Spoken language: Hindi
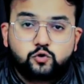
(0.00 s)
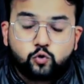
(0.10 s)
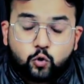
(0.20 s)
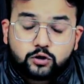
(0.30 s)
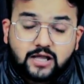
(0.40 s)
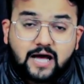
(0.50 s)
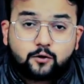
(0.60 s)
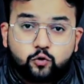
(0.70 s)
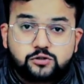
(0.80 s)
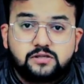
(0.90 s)

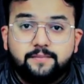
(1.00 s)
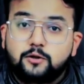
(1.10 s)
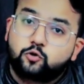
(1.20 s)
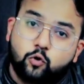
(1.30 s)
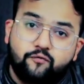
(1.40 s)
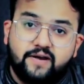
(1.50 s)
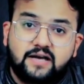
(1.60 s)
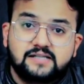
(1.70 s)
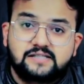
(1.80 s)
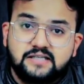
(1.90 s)
ज़ोरदार गुस्से में थ्रो
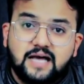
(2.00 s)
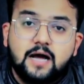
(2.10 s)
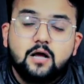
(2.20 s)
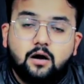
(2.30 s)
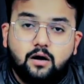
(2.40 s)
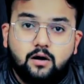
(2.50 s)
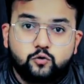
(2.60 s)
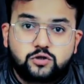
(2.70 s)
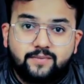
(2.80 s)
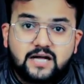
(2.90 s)
फेंका सीधा
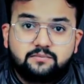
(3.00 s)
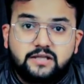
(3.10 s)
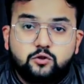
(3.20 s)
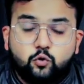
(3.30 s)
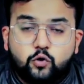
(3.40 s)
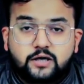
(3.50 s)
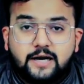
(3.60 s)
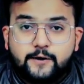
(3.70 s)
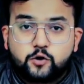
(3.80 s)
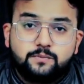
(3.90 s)
उसके बाद में इन दोनों
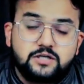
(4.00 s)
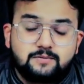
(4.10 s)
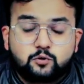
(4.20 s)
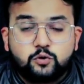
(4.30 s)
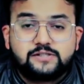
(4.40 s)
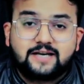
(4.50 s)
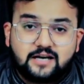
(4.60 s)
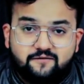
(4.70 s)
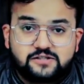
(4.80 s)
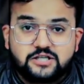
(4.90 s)
खिलाड़ियों के बीच में थोड़ी सी
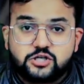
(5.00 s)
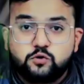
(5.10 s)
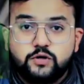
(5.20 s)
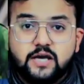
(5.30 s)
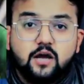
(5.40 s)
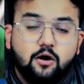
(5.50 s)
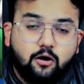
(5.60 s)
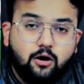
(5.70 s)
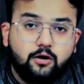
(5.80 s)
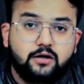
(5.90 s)
कन्वर्सेशन हुई
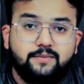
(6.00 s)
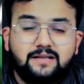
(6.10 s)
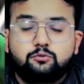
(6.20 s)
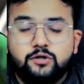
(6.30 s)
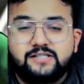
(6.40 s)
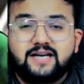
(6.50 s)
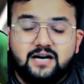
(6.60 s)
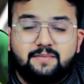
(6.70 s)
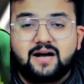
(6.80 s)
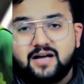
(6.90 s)
और मतलब थोड़ी सी
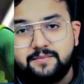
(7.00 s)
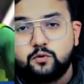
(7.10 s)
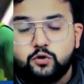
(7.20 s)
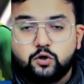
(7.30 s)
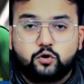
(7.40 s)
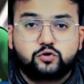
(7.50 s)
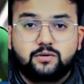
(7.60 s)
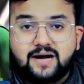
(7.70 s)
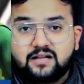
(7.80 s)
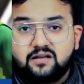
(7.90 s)
गर्मा गर्मी हुई और
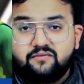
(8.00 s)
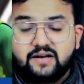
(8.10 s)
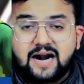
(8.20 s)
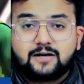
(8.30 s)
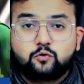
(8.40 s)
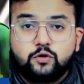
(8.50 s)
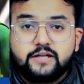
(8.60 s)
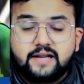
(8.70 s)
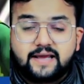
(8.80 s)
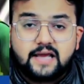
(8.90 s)
उसके बाद विराट
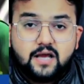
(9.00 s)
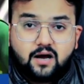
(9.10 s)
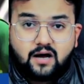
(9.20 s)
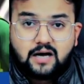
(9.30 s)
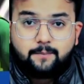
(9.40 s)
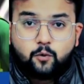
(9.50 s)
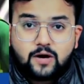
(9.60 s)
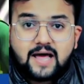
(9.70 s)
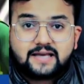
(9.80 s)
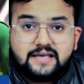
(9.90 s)
कोहली ने
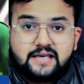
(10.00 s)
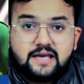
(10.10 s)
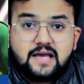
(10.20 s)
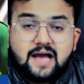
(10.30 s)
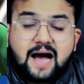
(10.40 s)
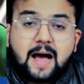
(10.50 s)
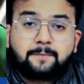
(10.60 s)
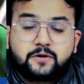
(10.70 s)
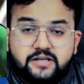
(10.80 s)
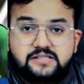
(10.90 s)
बोला कि
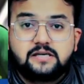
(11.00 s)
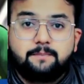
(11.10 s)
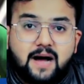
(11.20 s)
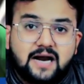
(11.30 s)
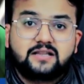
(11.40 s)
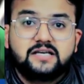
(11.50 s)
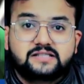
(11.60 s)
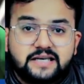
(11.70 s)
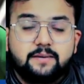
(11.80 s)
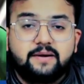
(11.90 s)
आप क्रीज से बाहर थे इसलिए